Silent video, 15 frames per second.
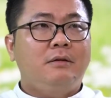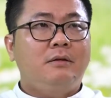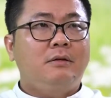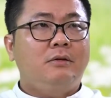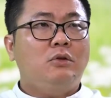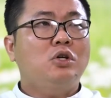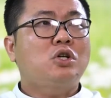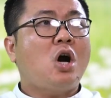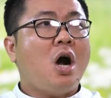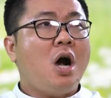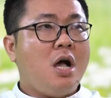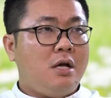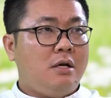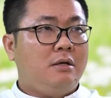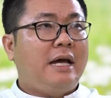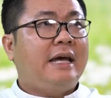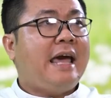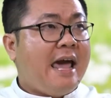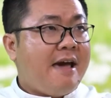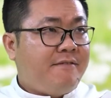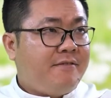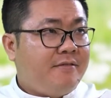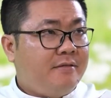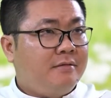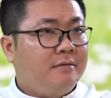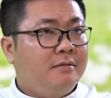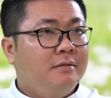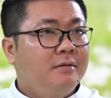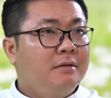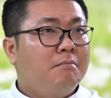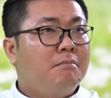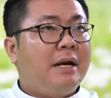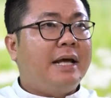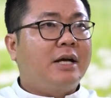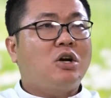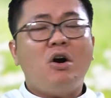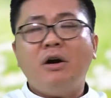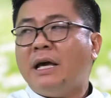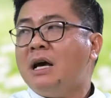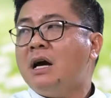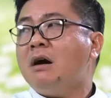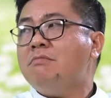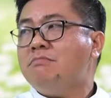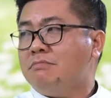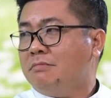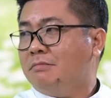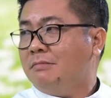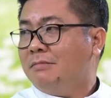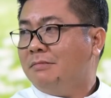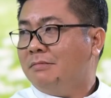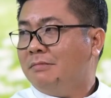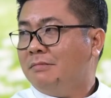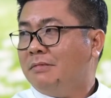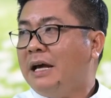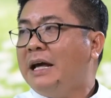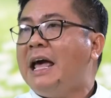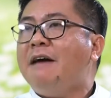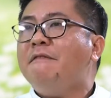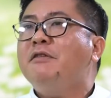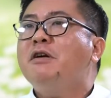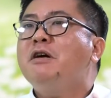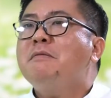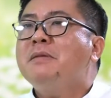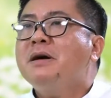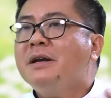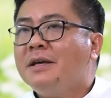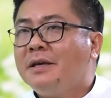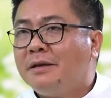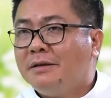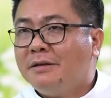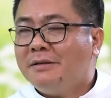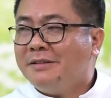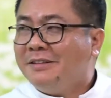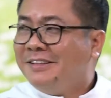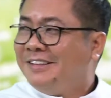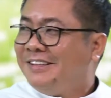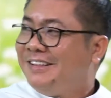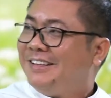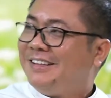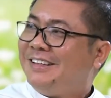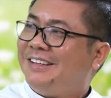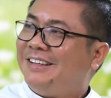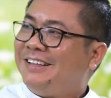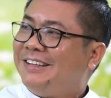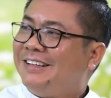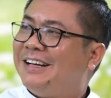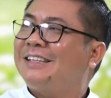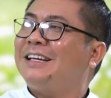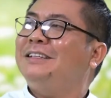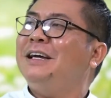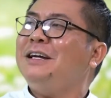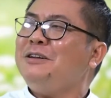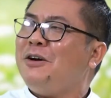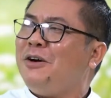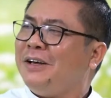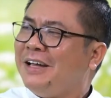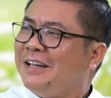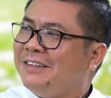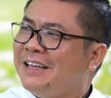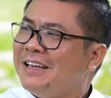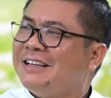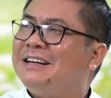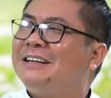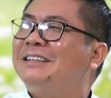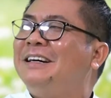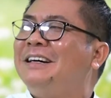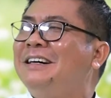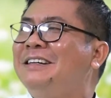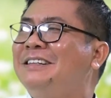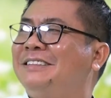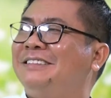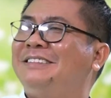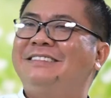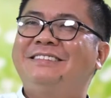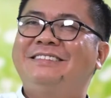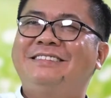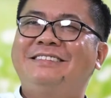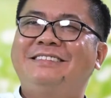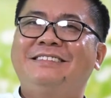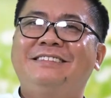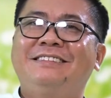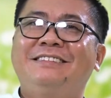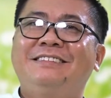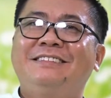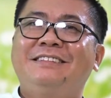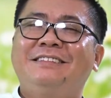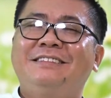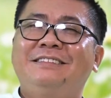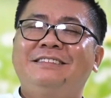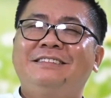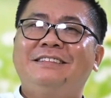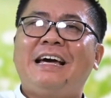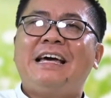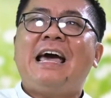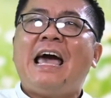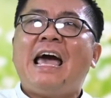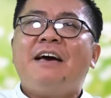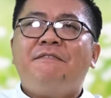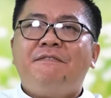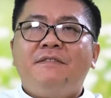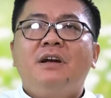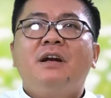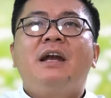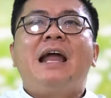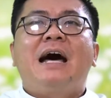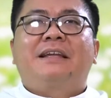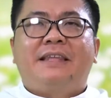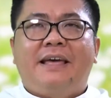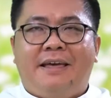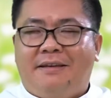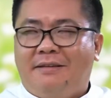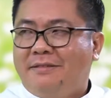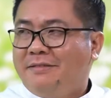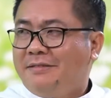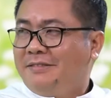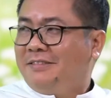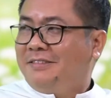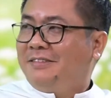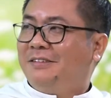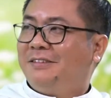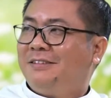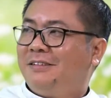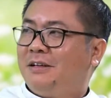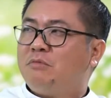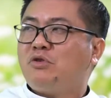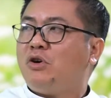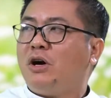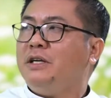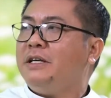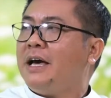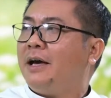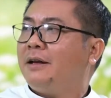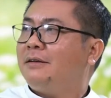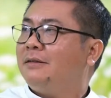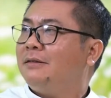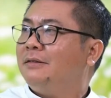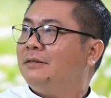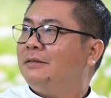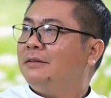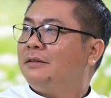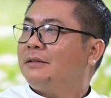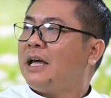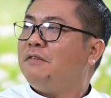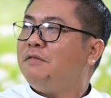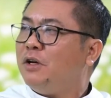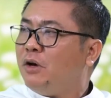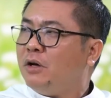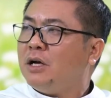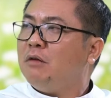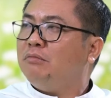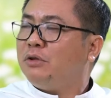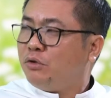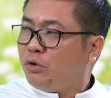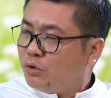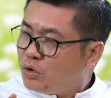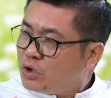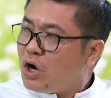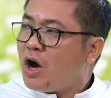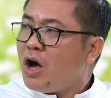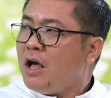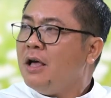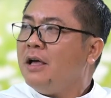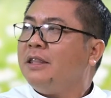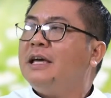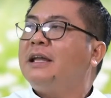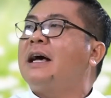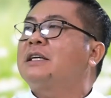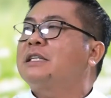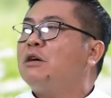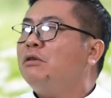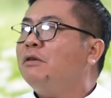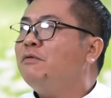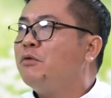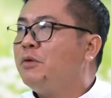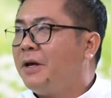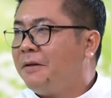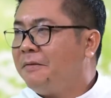tôi có I have mà lại có cái không I have no money người ta thích nói cái tích cực hơn I have nothing không có gì hết thay vì nói không thì nói tôi có nhưng đằng sau nó phủ định